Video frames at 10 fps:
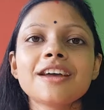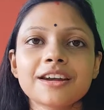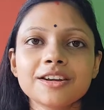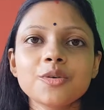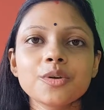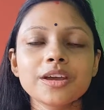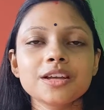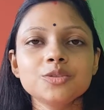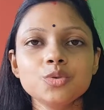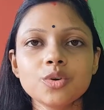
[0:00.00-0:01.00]
একটা হয়ে
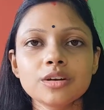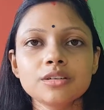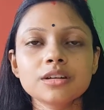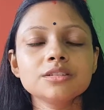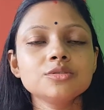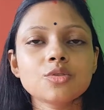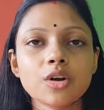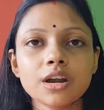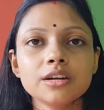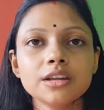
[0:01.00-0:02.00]
গেছে দুর্ঘটনা কিছু
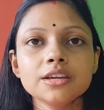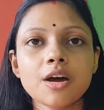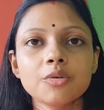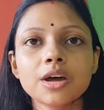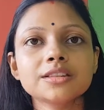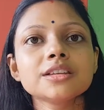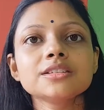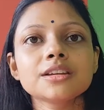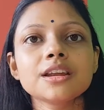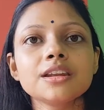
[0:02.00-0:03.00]
করার নেই কারোর হাতেই
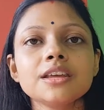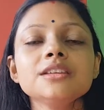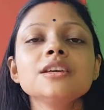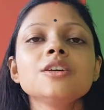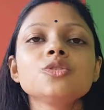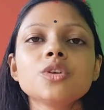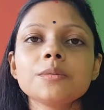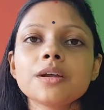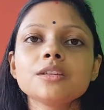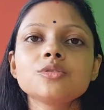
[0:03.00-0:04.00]
সেটা নেই তো
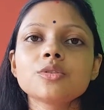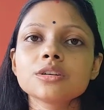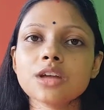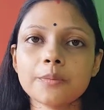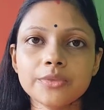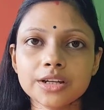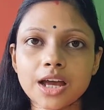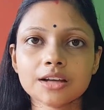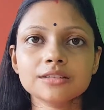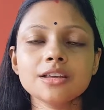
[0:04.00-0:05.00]
এবারে তো ওকে সাবধানে
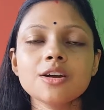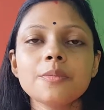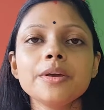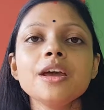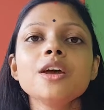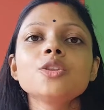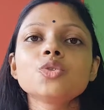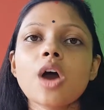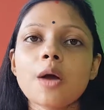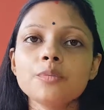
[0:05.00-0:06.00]
থাকতেই হবে
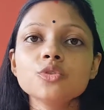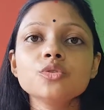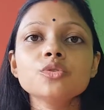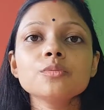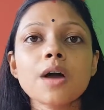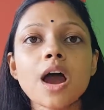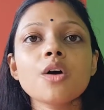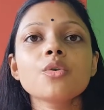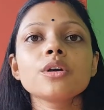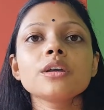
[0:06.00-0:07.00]
তো আমিও মা
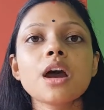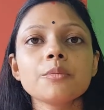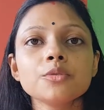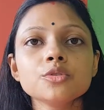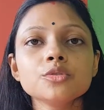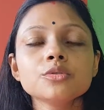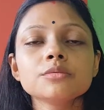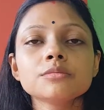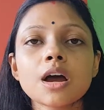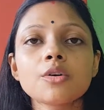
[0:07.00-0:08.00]
হয়ে আমিও
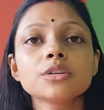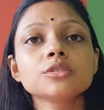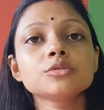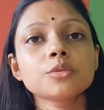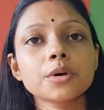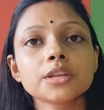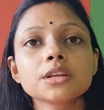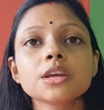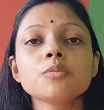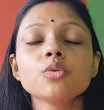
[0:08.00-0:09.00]
মা হয়ে তো
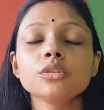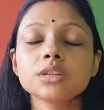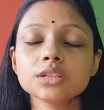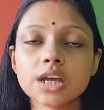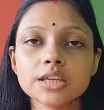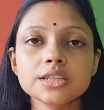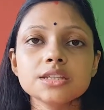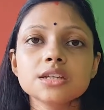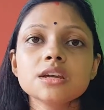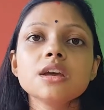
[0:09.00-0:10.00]
তোমাদেরকে বলতে
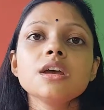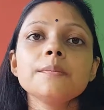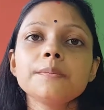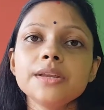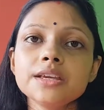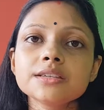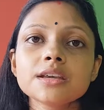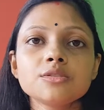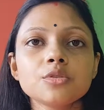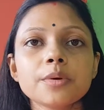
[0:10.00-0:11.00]
চাইছি যে প্লিজ
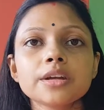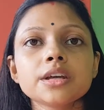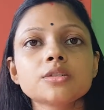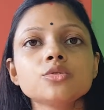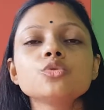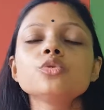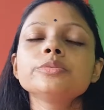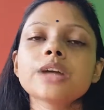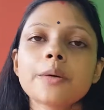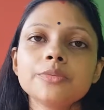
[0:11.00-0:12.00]
এই সময়টা একটু
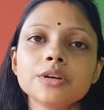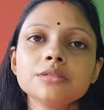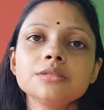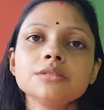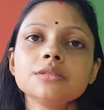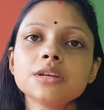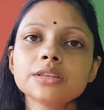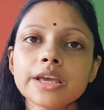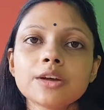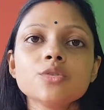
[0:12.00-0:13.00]
খুব সাবধানে
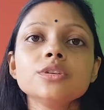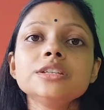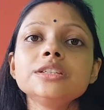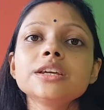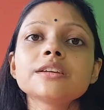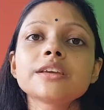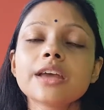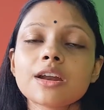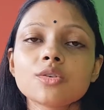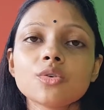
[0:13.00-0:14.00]
থেকো নিজের
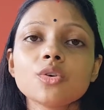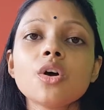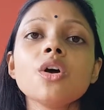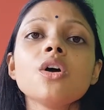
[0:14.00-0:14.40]
কেয়ার করো